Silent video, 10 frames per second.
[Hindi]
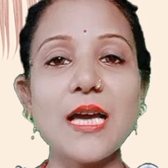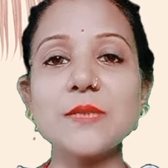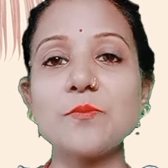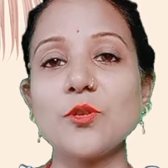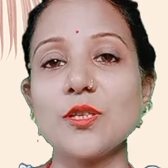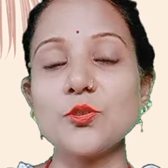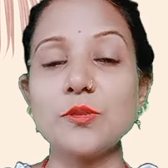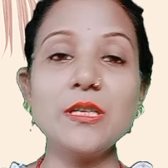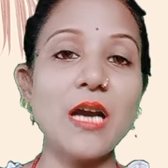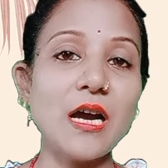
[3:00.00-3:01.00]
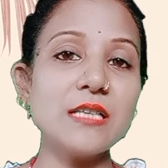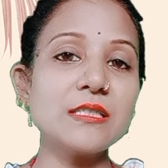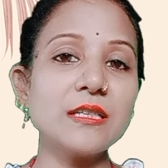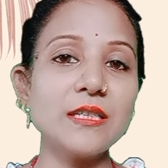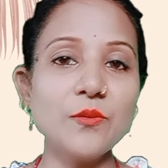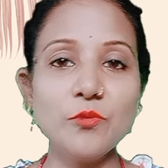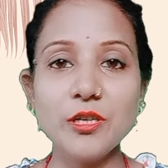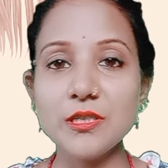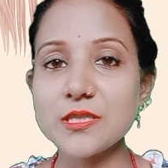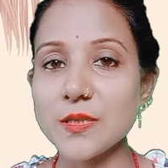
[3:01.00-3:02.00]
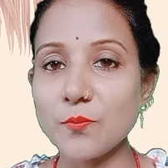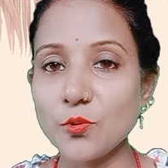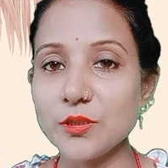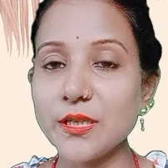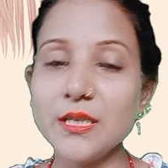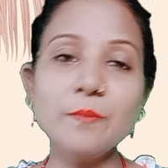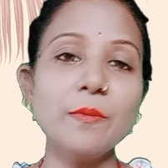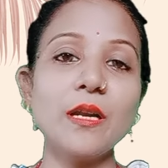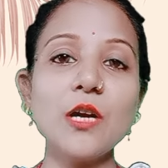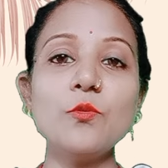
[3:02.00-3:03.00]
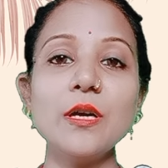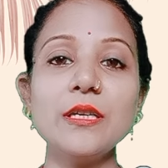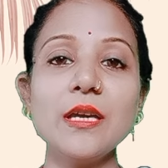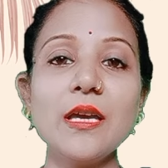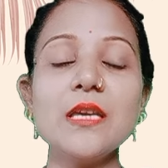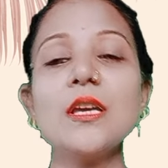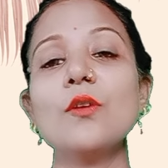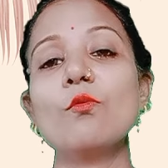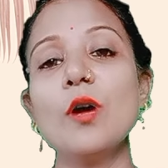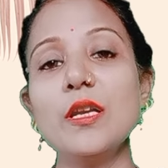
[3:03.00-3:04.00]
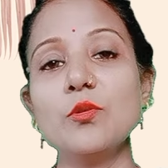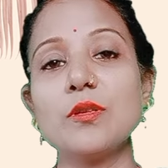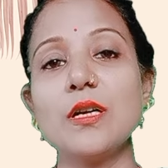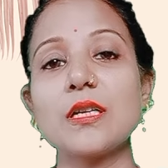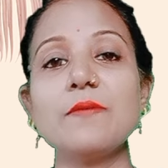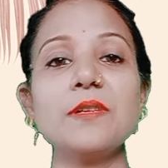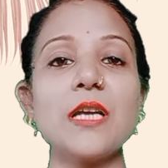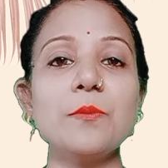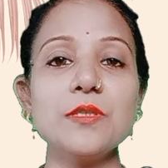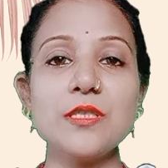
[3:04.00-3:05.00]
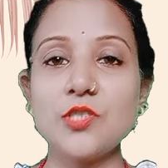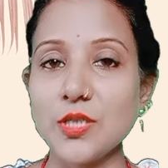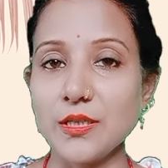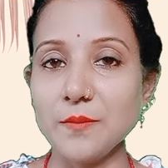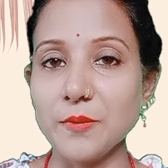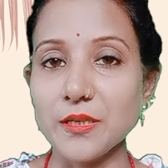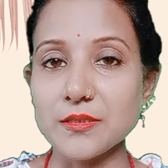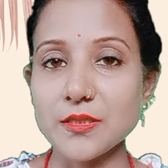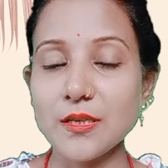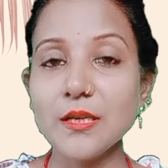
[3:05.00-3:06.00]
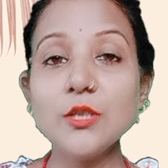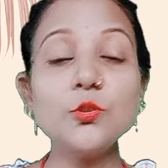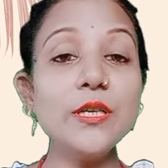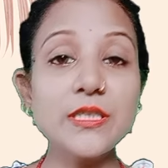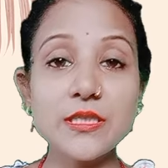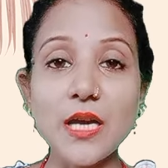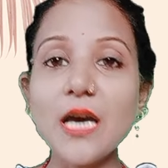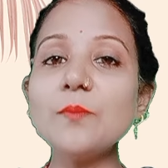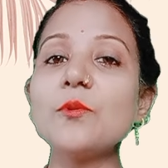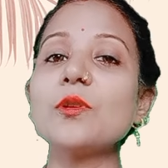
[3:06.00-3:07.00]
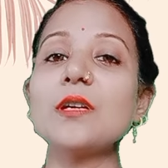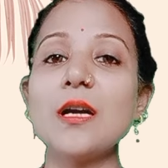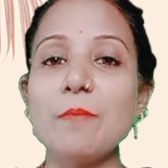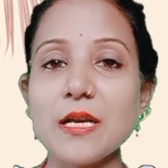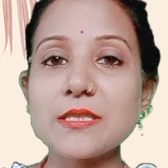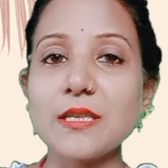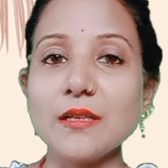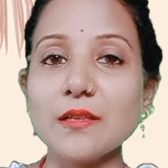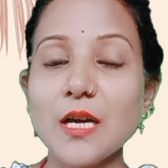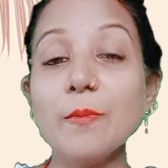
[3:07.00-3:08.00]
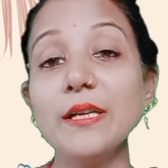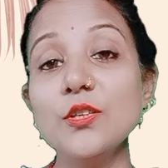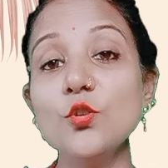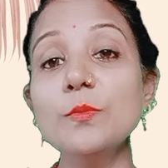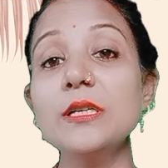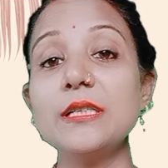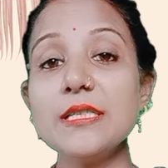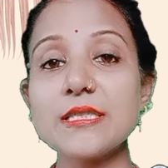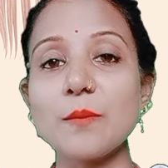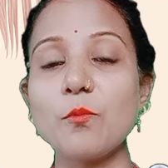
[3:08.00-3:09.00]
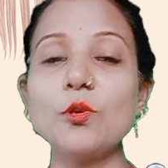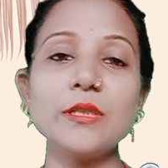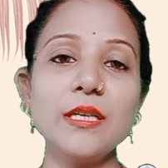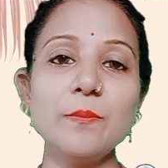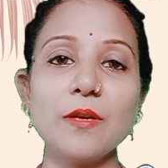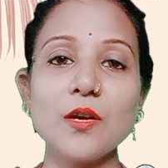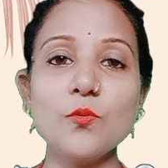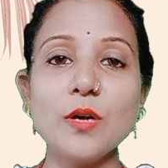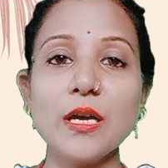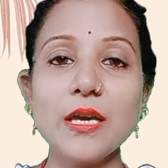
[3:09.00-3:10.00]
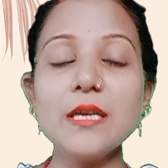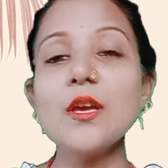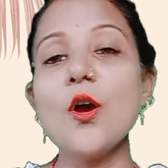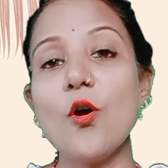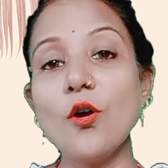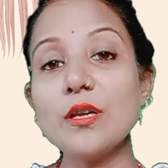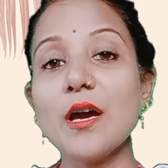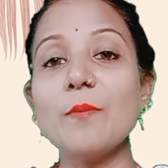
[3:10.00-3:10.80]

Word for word: लास्ट प्रोडक्ट जो कि खास करके इम्यूनिटी सपोर्ट के लिए बना हुआ ही है वो है न्यूट्लट का विटामिन सी चेरी प्लस तो ये चार प्रोडक्ट का बास्केट हमारी इम्यूनिटी सपोर्ट के लिए बना हुआ है और